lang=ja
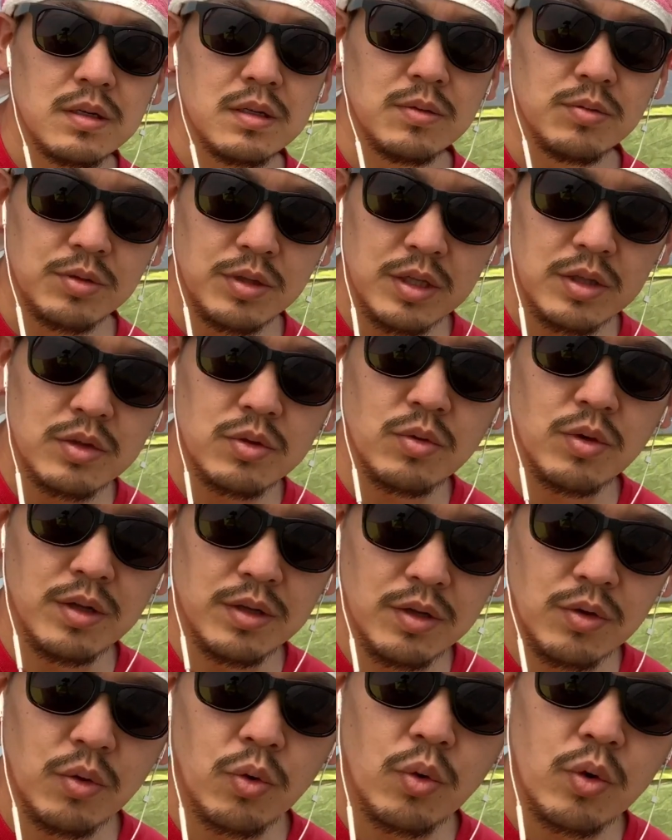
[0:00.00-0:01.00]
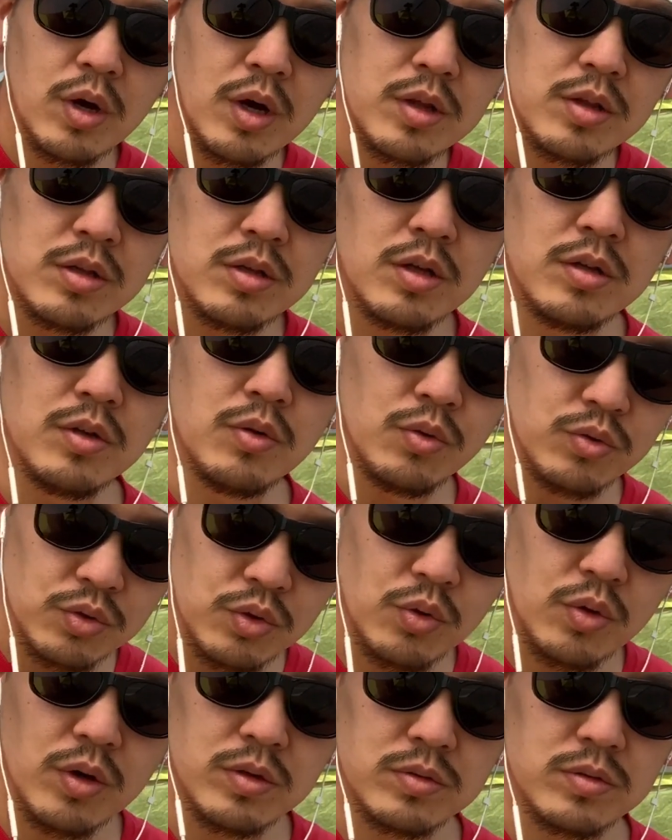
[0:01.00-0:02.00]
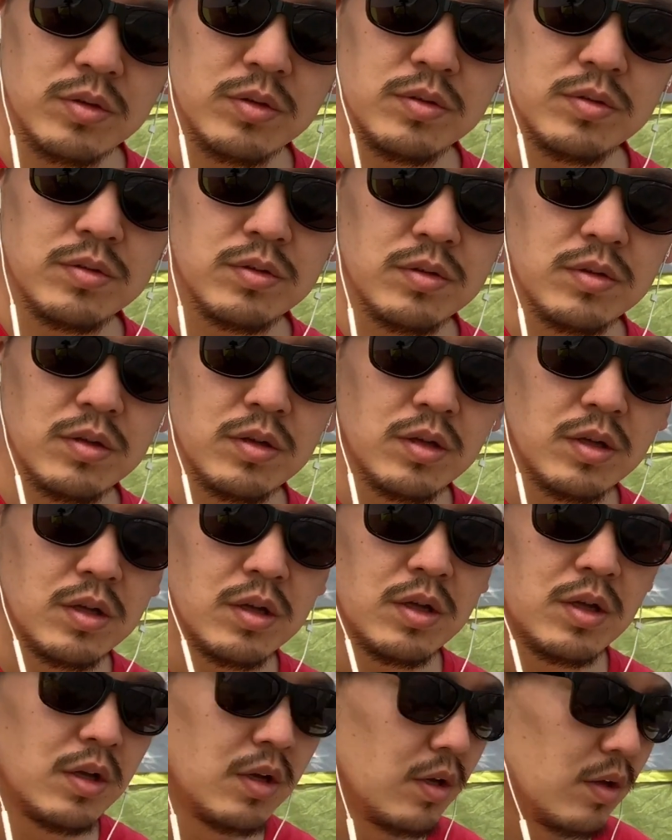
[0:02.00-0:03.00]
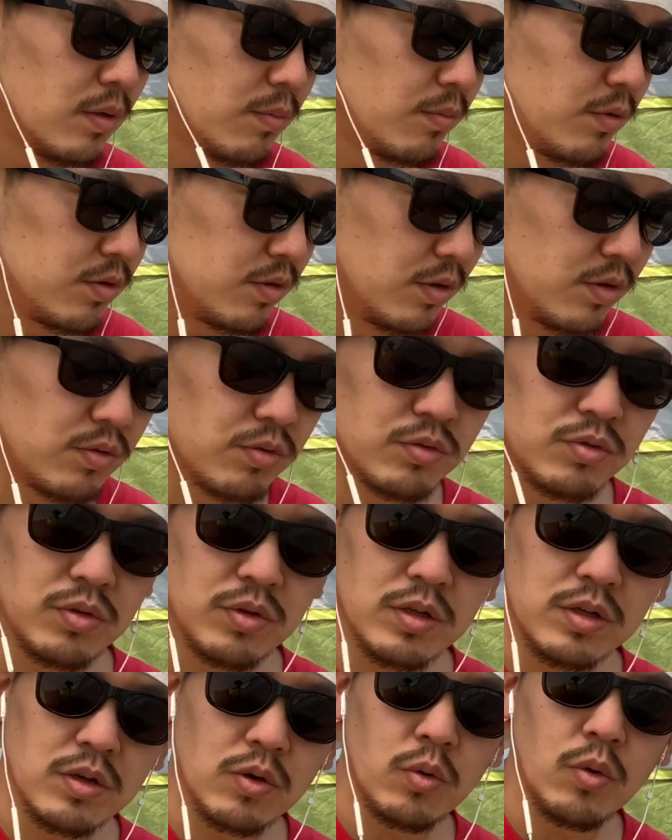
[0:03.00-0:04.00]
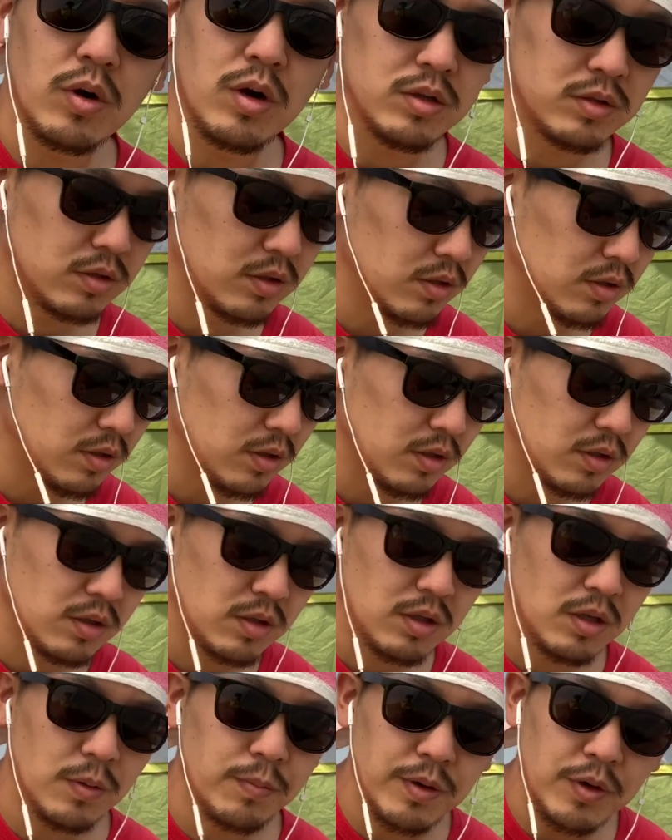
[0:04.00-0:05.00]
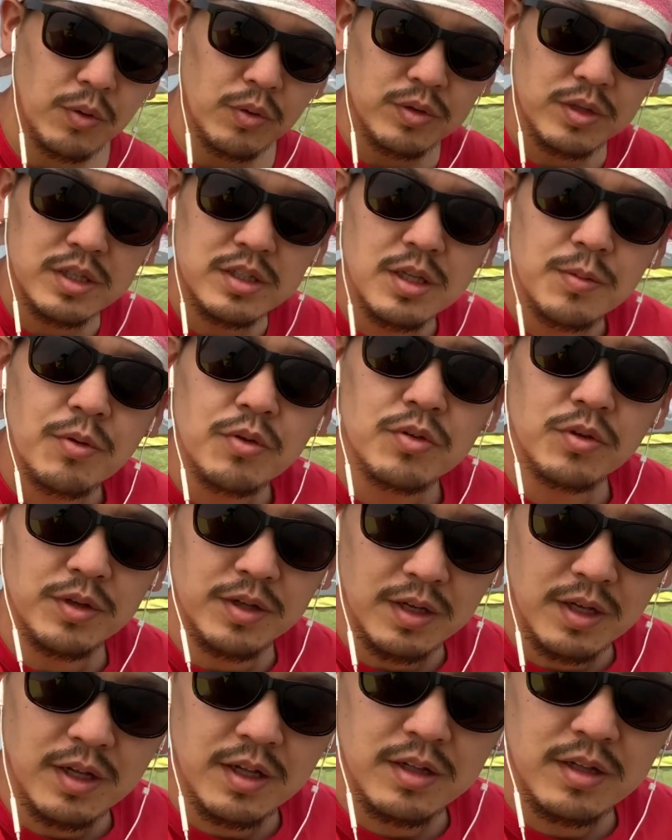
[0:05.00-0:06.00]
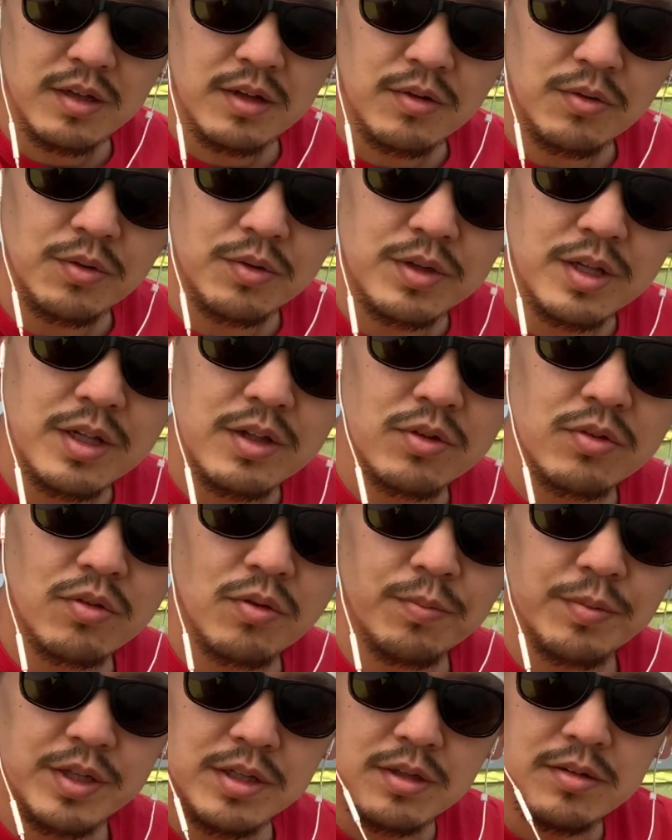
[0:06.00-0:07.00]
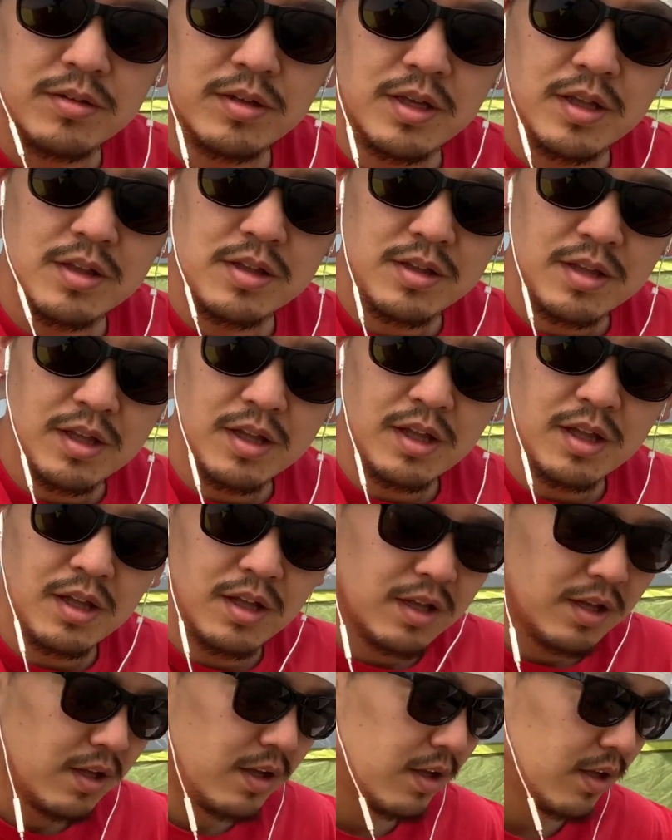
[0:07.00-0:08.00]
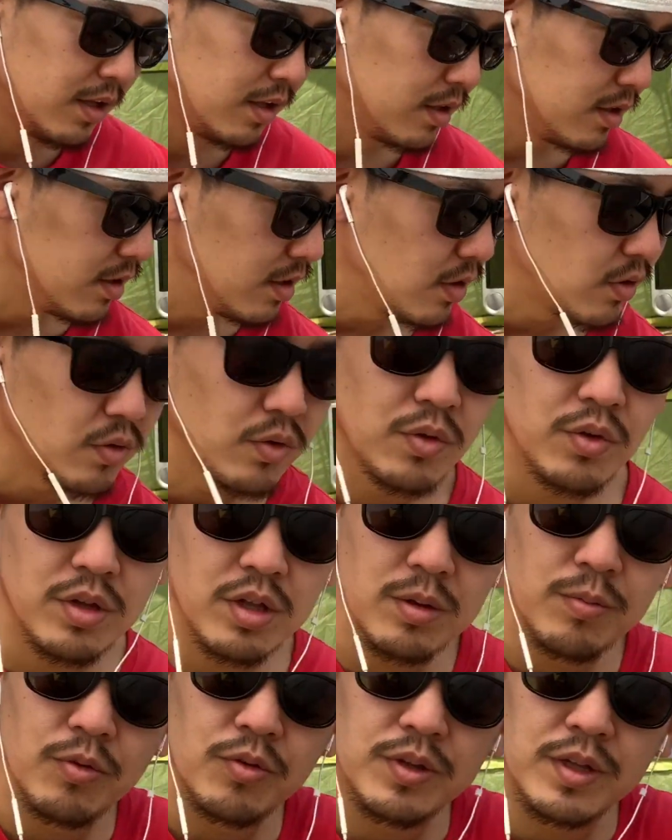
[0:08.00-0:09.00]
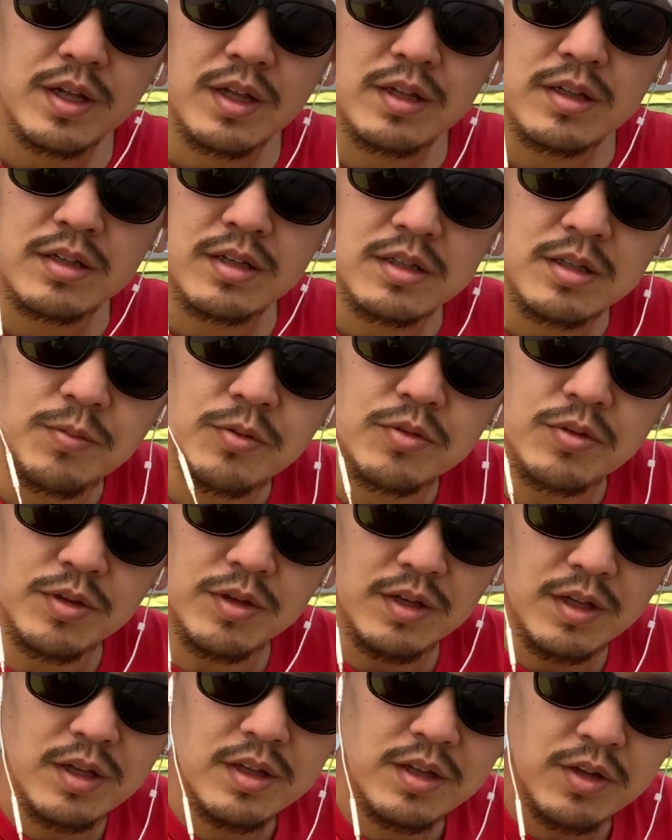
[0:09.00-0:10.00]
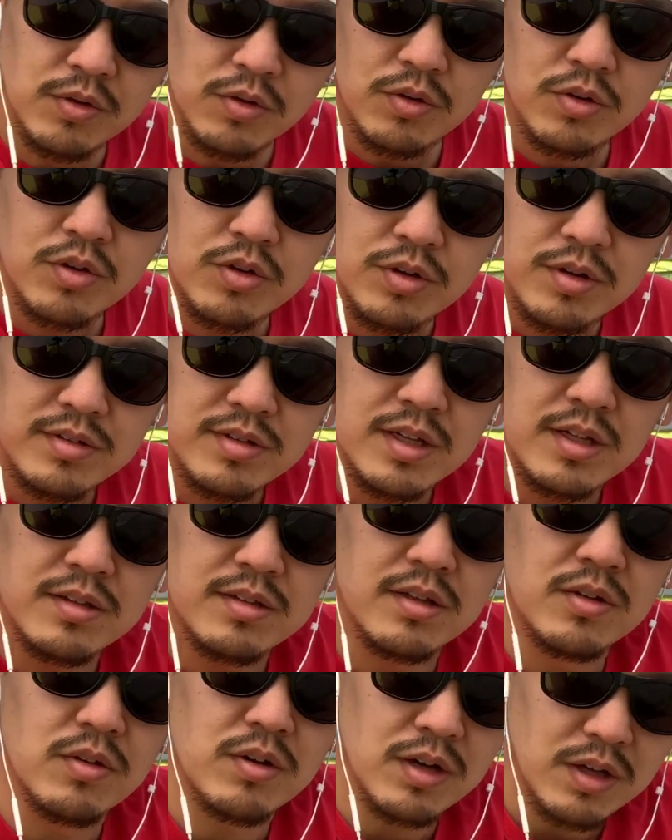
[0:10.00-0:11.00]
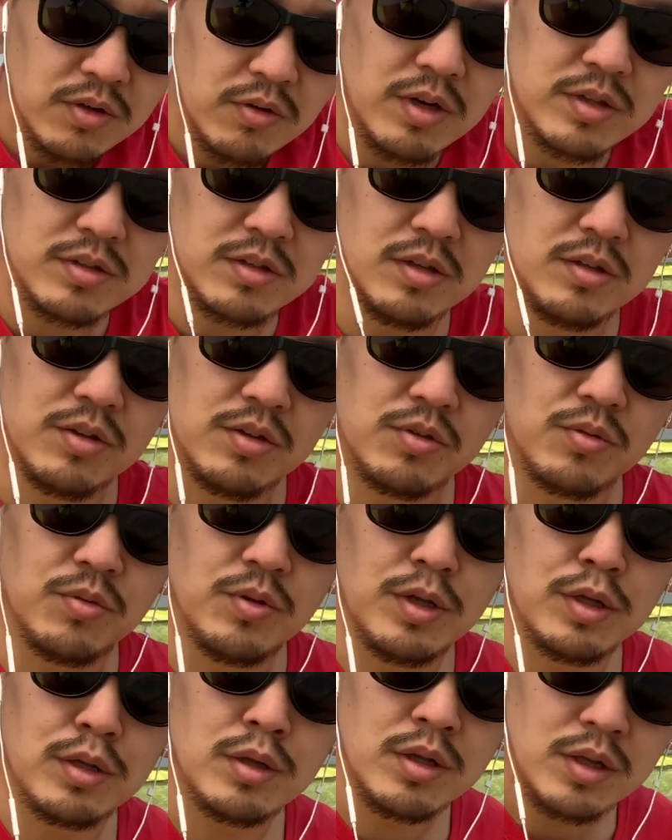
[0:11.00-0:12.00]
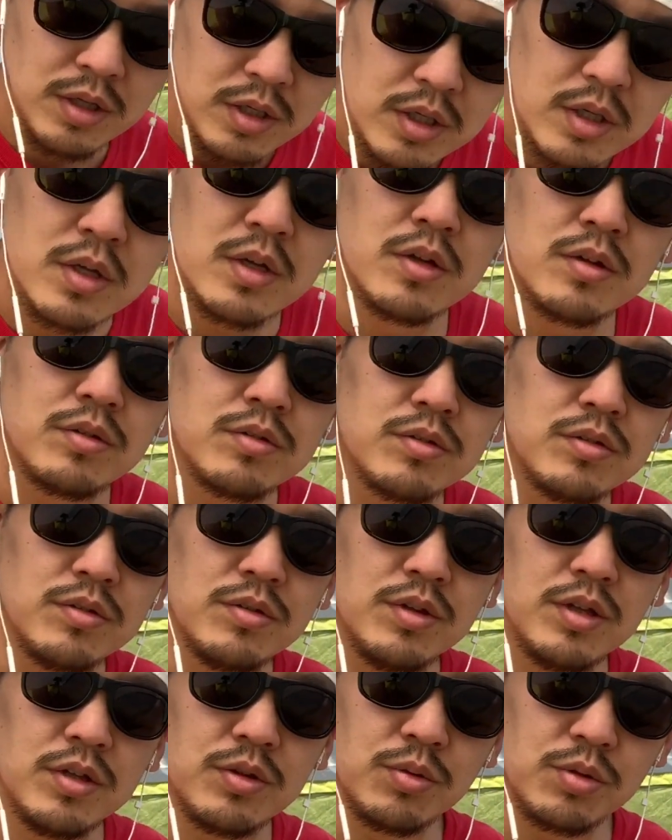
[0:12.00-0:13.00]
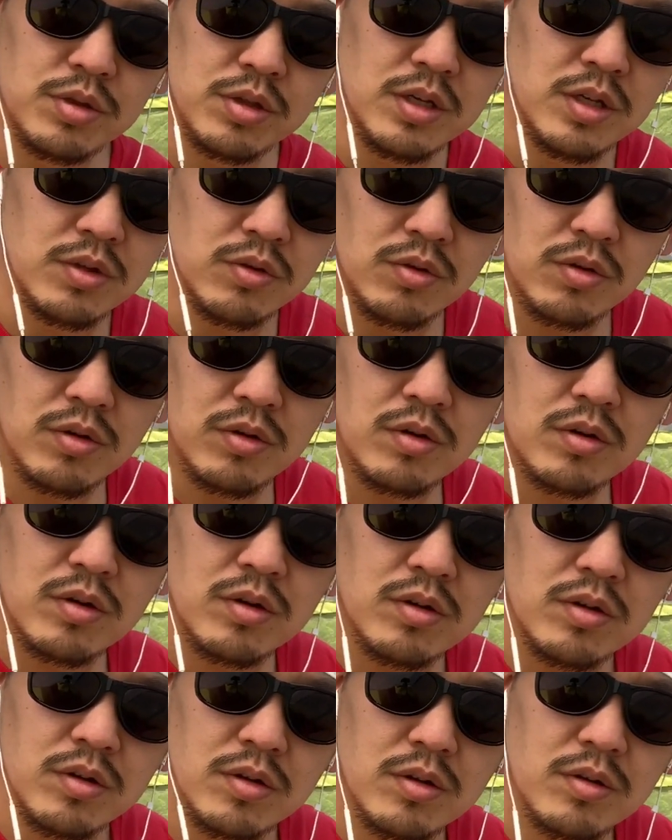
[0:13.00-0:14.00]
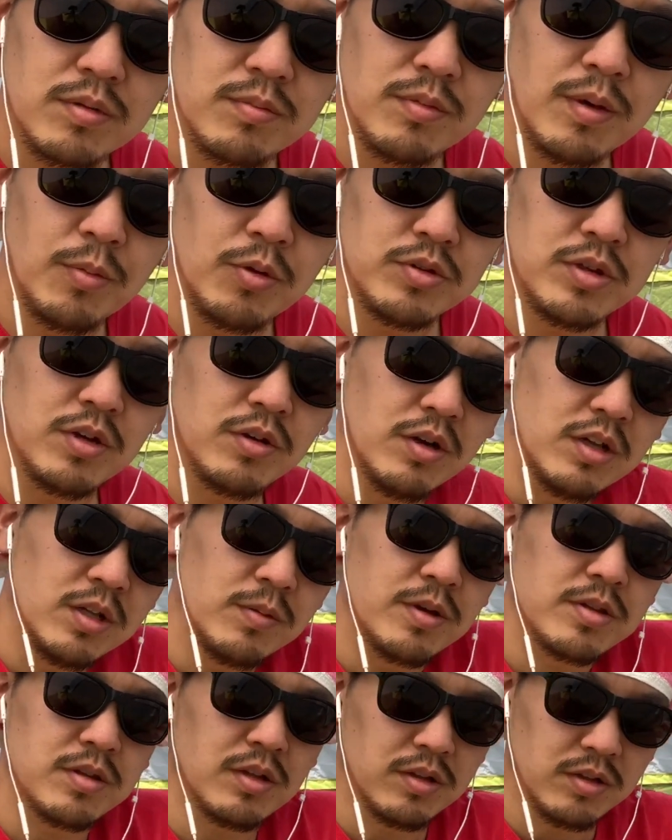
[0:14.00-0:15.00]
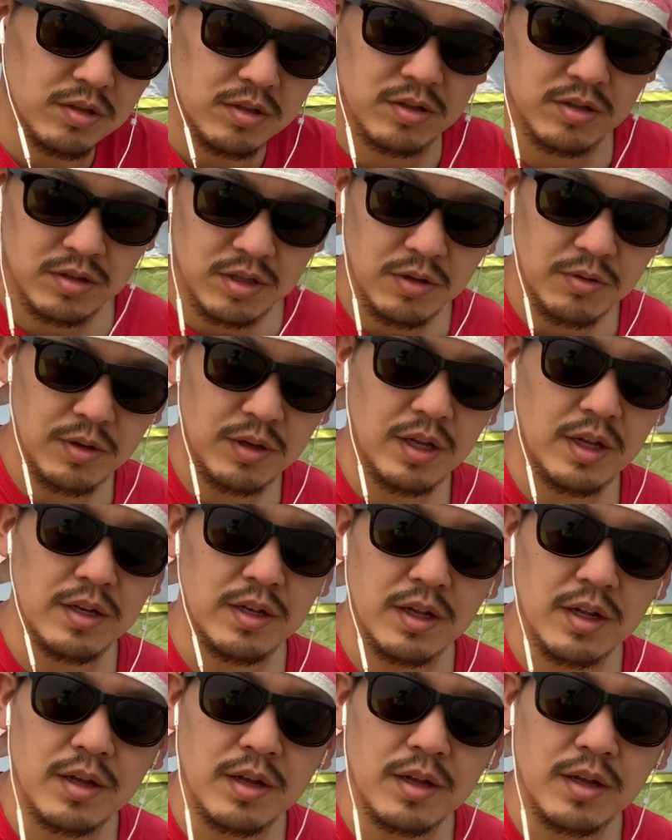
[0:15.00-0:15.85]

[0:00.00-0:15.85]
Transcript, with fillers: テントがね崩壊しないでほんと良かったですマジでちょっとそれだけ怖かったんでやっぱりこの建物にねこのテントをビタ付けしてでこの紐で建物にね2個くくりつけてたのが良かったんでしょうね普通にどっしりと守ってくれてました倒れないで